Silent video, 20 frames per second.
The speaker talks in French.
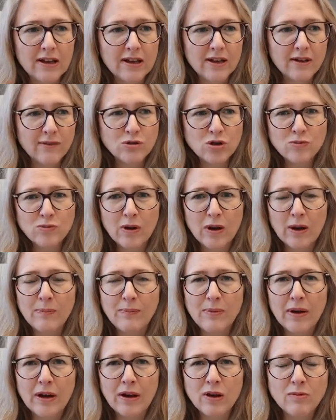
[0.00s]
Moi, je me
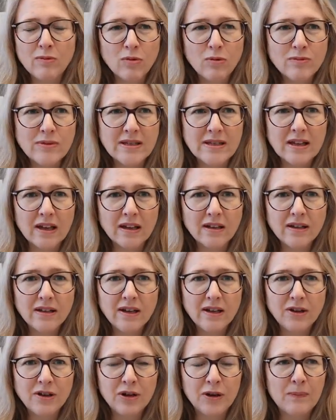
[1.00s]
rappelle, mon petit dernier,
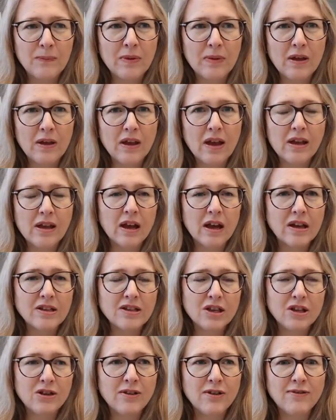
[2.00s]
il est rendu
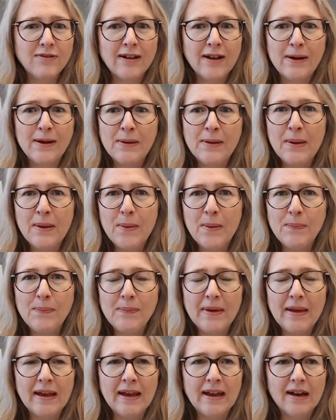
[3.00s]
à 9 ans.
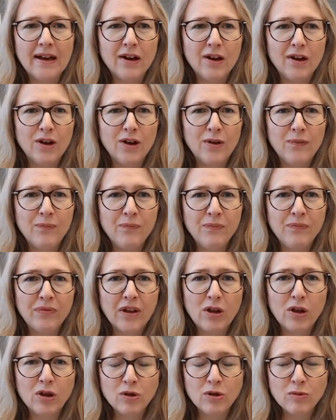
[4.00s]
Mais euh,
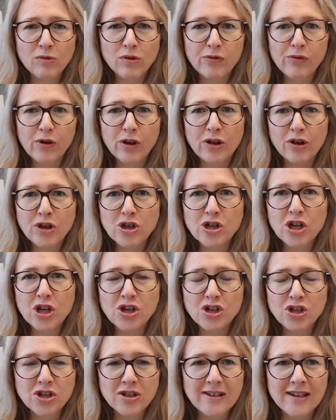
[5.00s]
le nombre de fois qu'il a
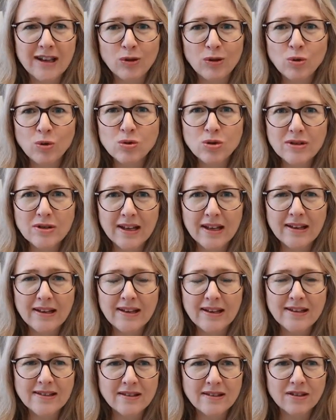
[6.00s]
changé de cadeau sur sa
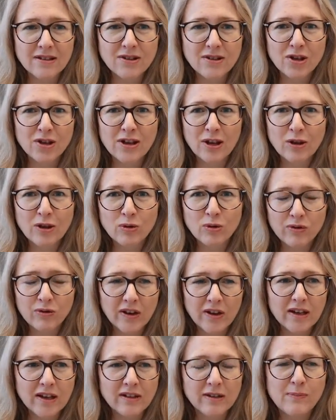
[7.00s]
liste de cadeaux de
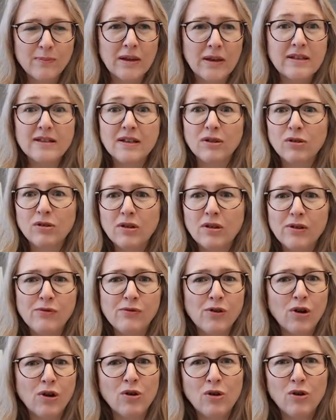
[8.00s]
fête, parce qu'à toutes les
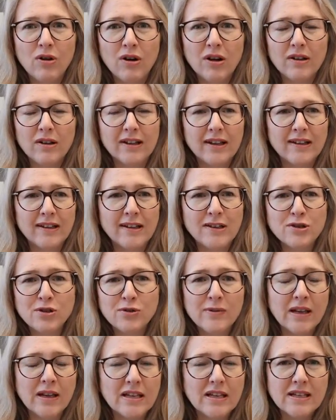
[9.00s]
fois qu'on rentrait dans un
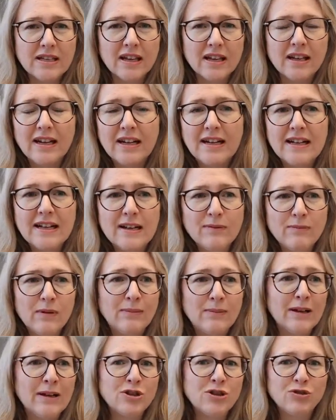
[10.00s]
magasin,
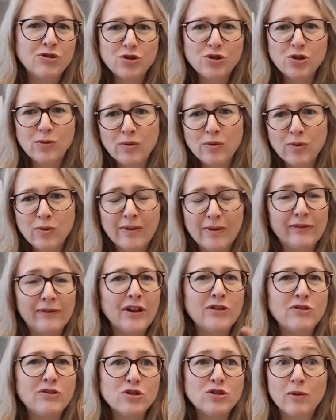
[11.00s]
Maman, je veux ça pour ma fête,
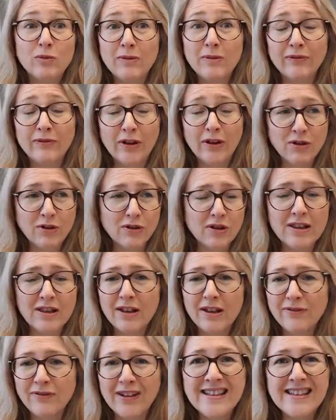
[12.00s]
je veux ça pour ma fête. OK, ta
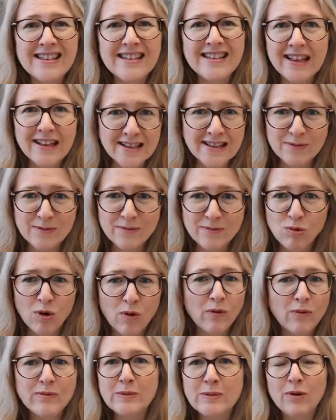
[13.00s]
fête, c'est dans 10 mois. Oui,
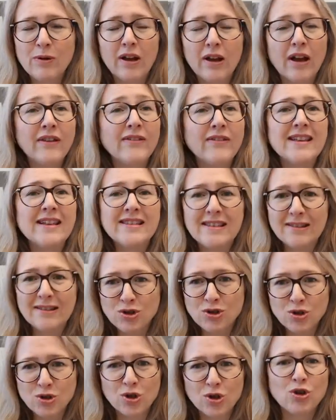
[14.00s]
mais c'est pas grave, c'est déjà
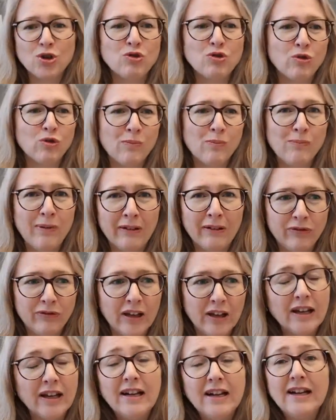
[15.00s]
ça que je veux. Parfait.